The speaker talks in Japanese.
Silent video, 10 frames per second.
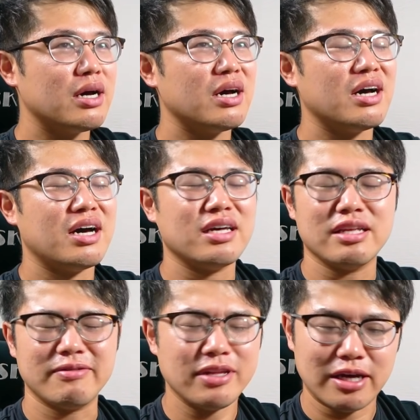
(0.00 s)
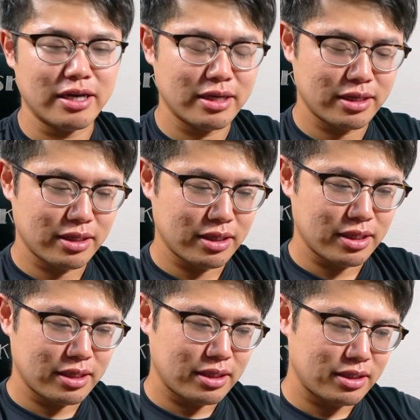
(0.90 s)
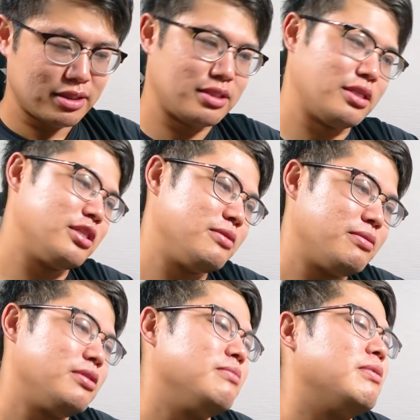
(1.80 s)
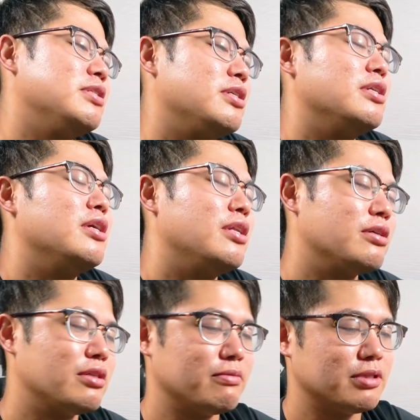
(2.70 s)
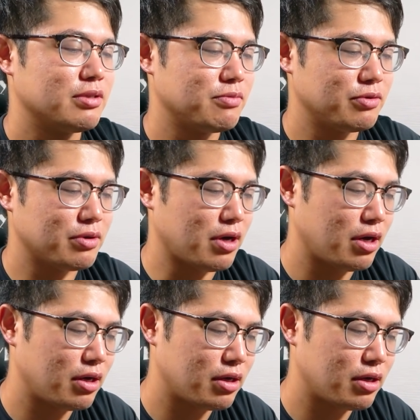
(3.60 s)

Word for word: ああ、ダメだ。久しぶりにマサに連絡でもしてみるか。